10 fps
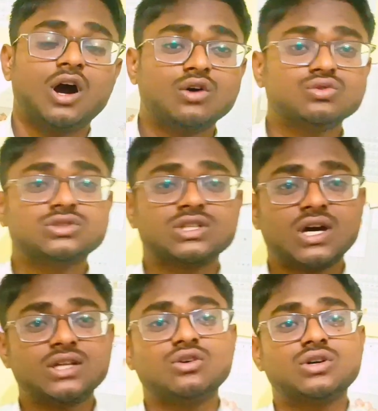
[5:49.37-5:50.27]
और उस
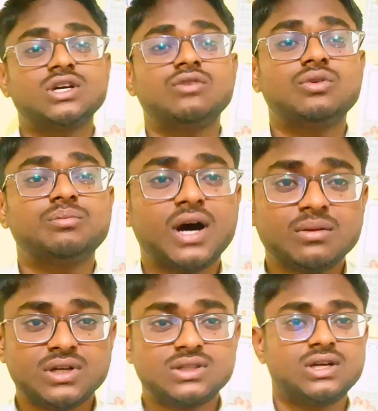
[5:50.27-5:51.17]
सरकारी नौकरी का वो
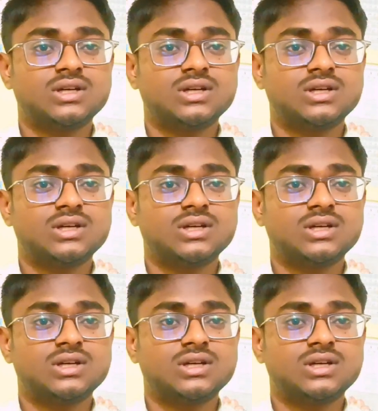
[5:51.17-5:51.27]
फार्म मरता